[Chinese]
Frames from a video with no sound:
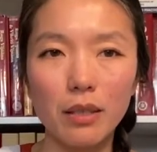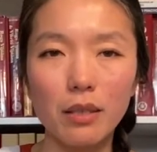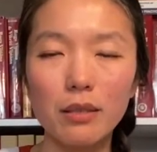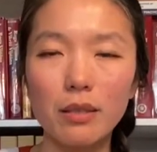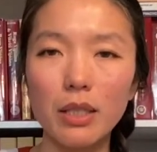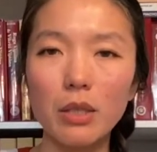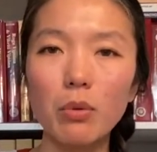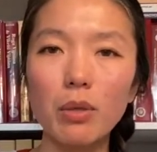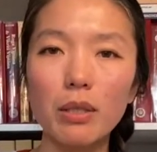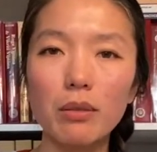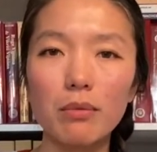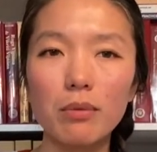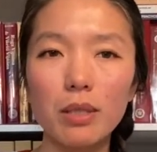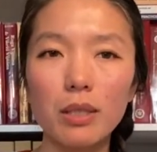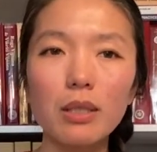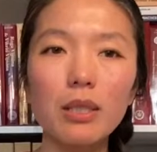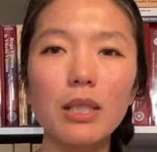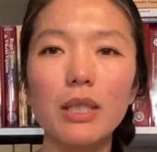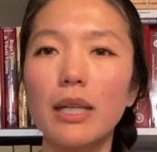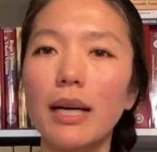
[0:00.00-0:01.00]
可是因为
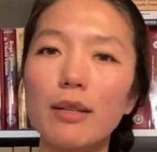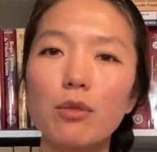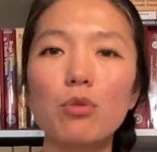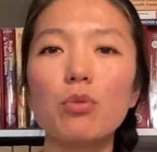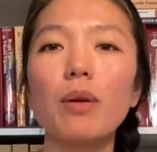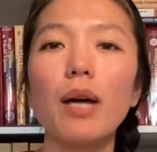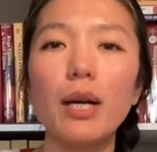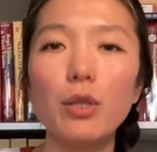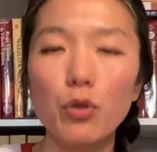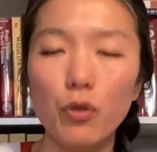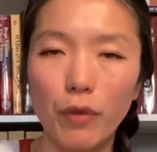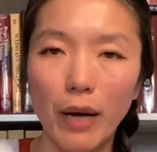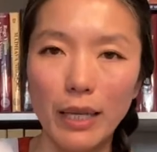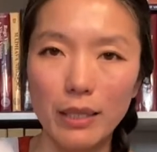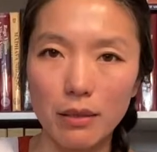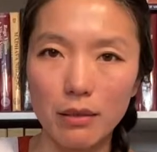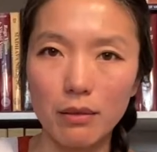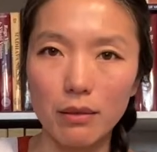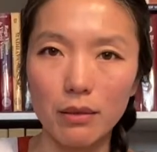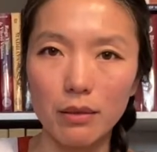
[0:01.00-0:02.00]
是个案，所以它就发
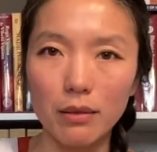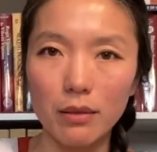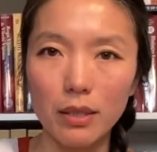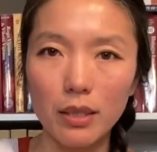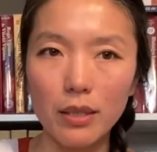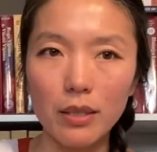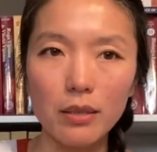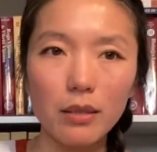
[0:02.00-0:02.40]
生了。